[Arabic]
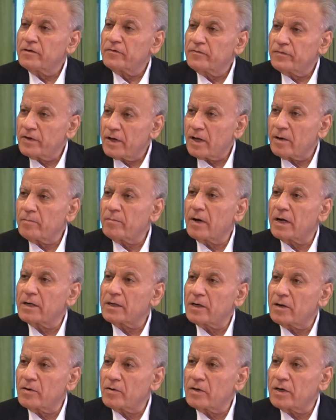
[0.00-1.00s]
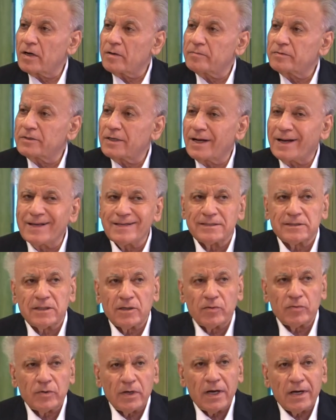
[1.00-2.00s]
في ألمانيا أو النمسا ليس
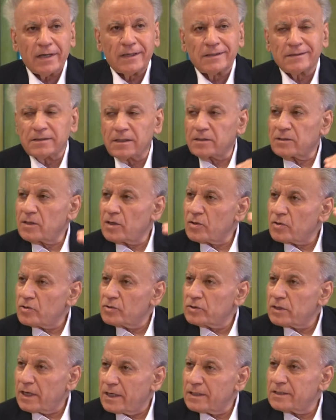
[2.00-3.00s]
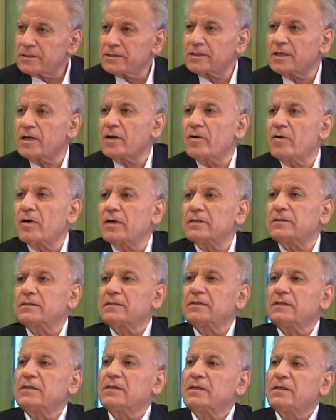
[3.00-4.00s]
هناك التدرج على السنوات
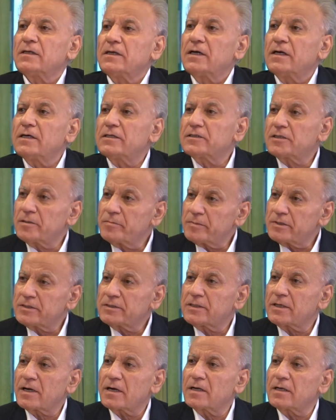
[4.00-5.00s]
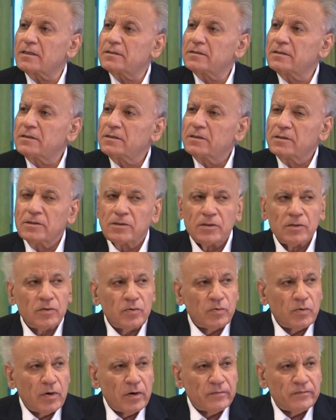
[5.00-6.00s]
سمسترات
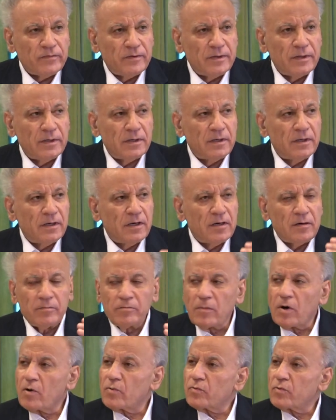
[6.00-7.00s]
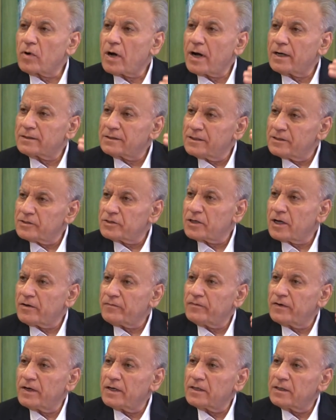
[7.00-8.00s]
وفي موضوعات تنجح
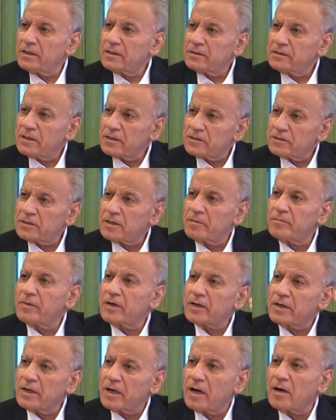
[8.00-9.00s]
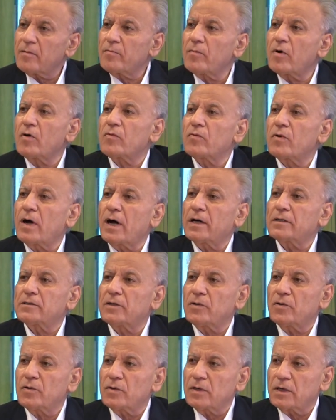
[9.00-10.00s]
فيها تستمر إلى الموضوعات
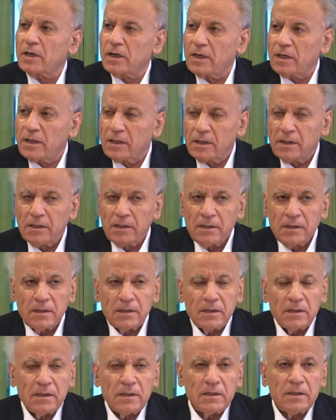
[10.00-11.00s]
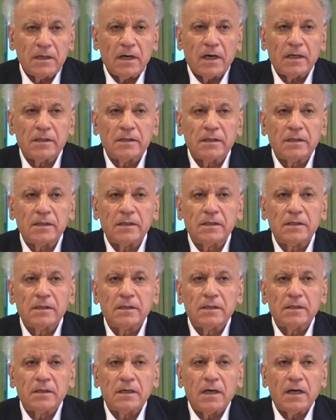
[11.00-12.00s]
الأخرى يعني
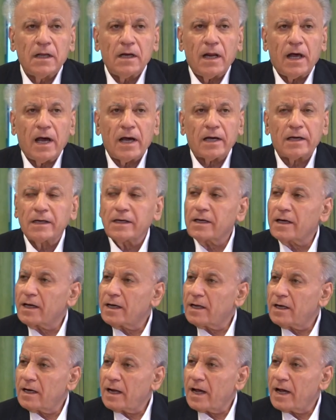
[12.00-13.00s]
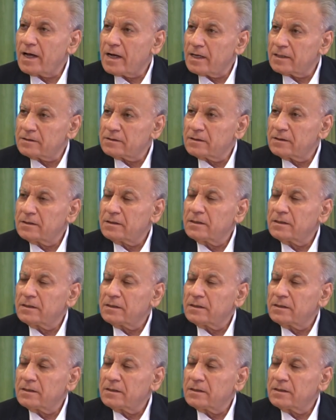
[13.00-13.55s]
الحقيقة الحياة